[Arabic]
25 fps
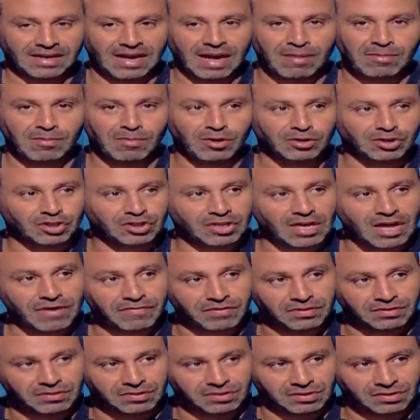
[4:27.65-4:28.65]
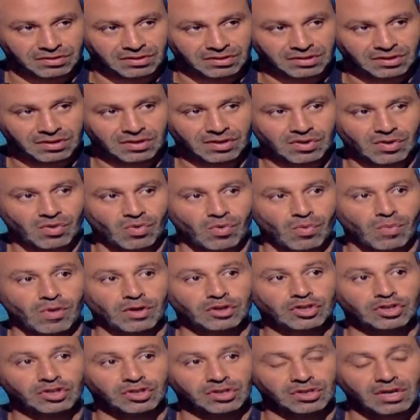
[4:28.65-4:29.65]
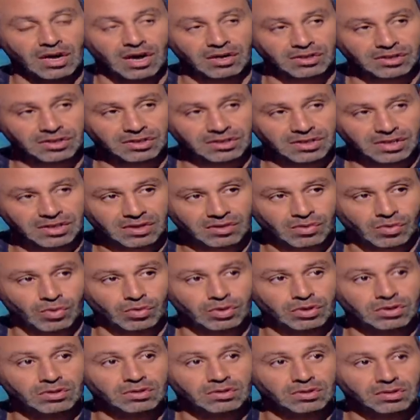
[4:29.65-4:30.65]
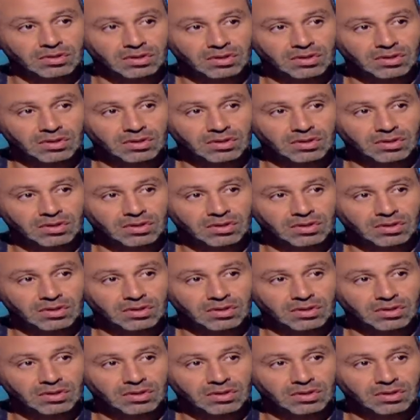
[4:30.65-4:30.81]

قبل ماتش ايفرتون وماتش ارسنال كنت